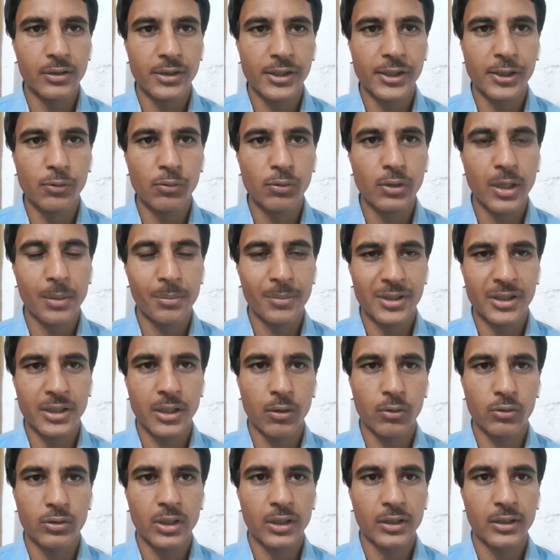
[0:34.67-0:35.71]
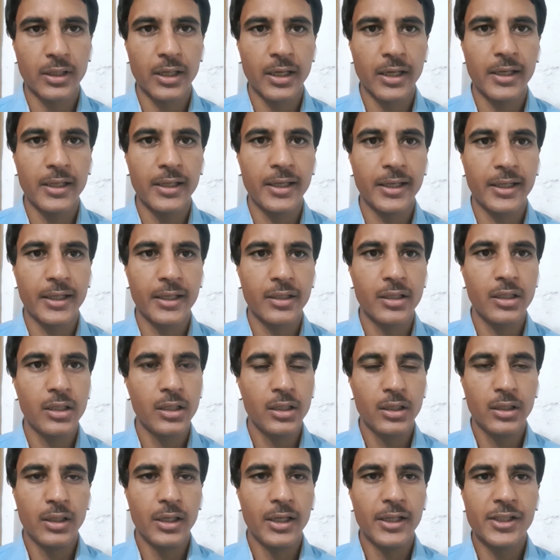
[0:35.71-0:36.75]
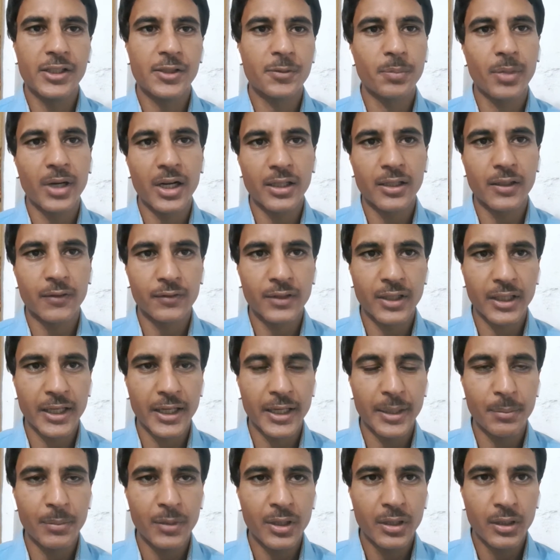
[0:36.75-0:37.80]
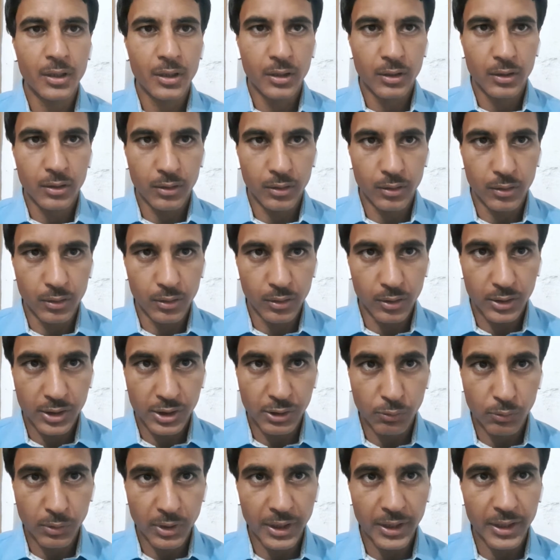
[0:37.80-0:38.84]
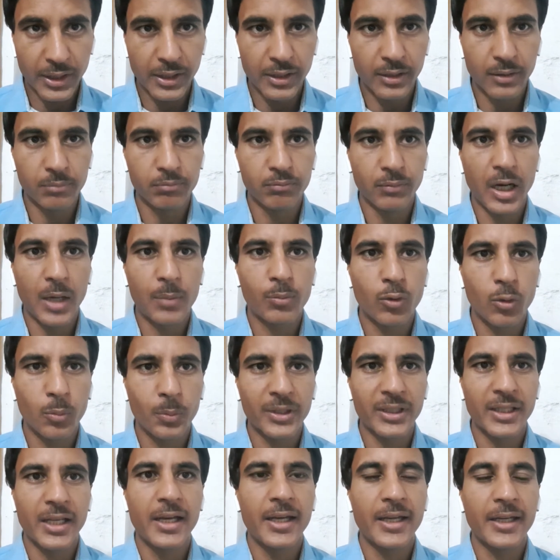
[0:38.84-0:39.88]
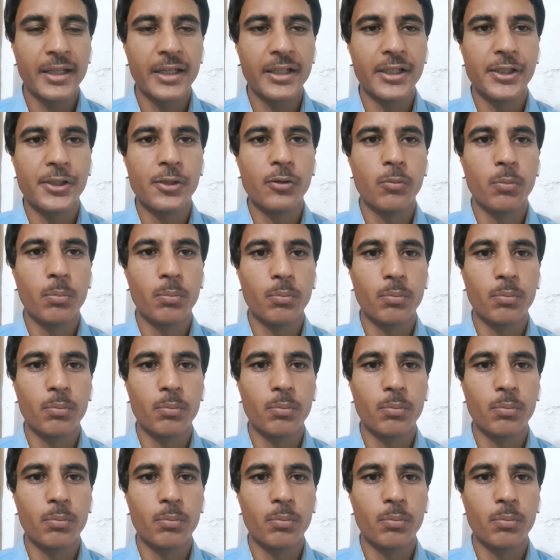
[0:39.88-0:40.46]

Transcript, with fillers: ड्यू का मसला हो सकता है लेकिन इट इज़ पार्ट ऑफ द गेम क्योंकि आपको पता है कि ड्यू